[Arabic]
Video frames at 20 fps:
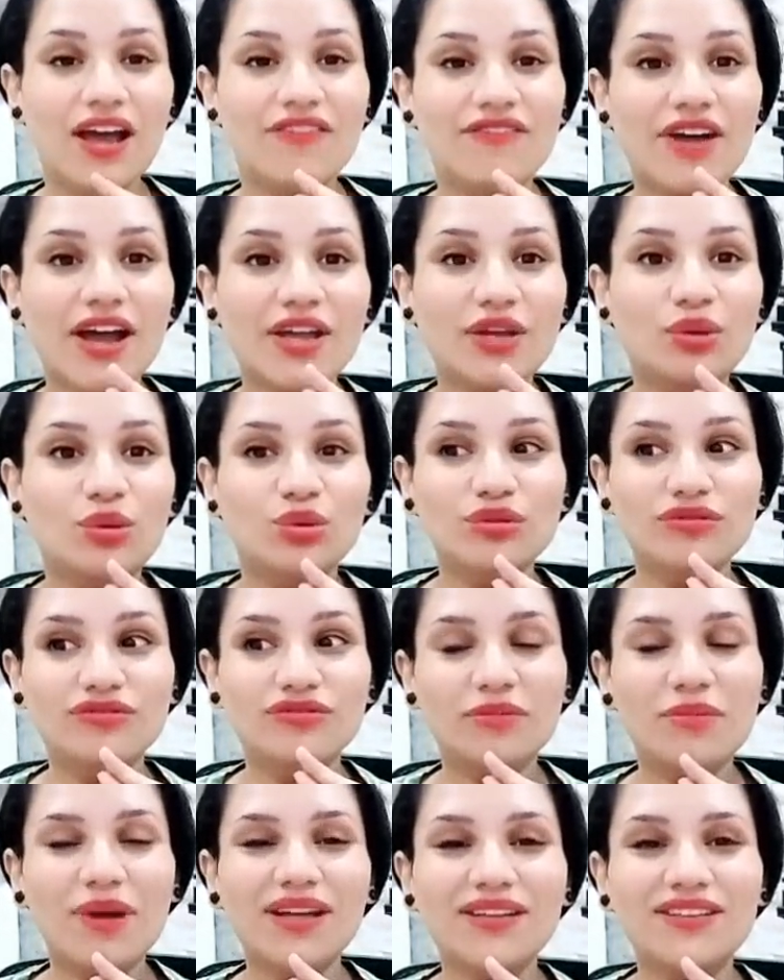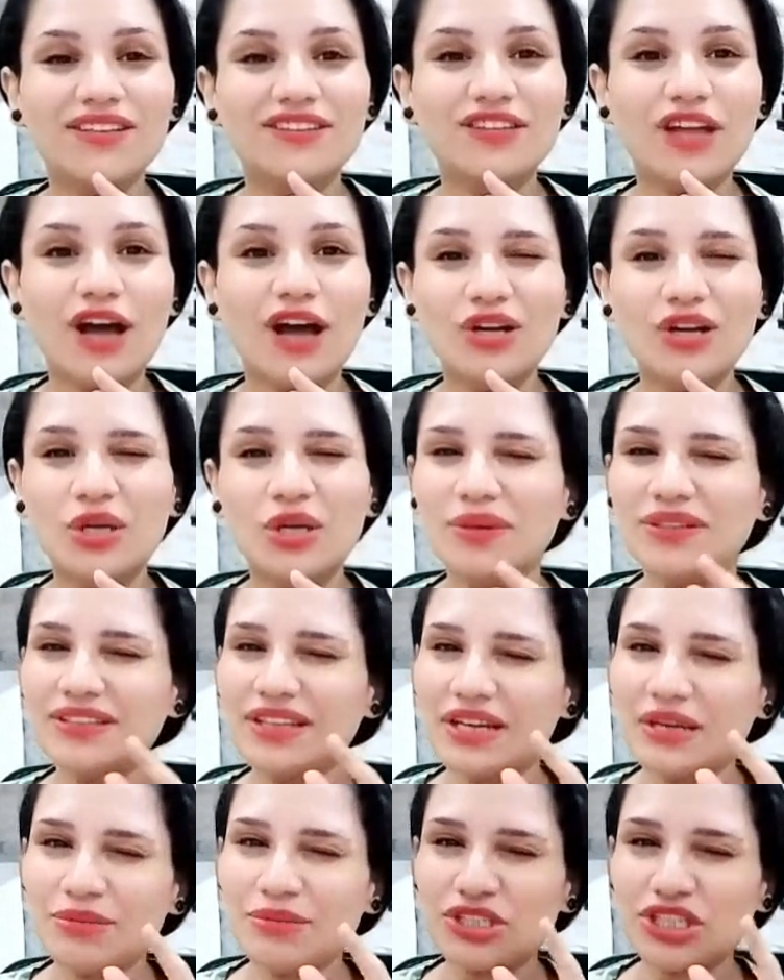فهيكون في بعض
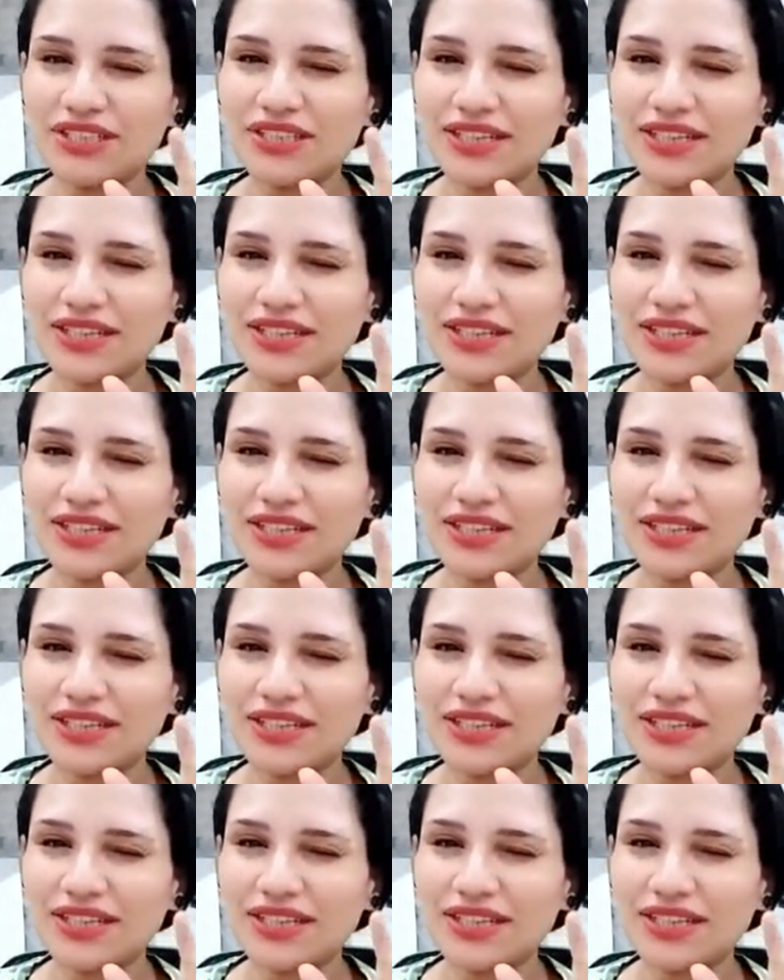التعقيبات اللي مش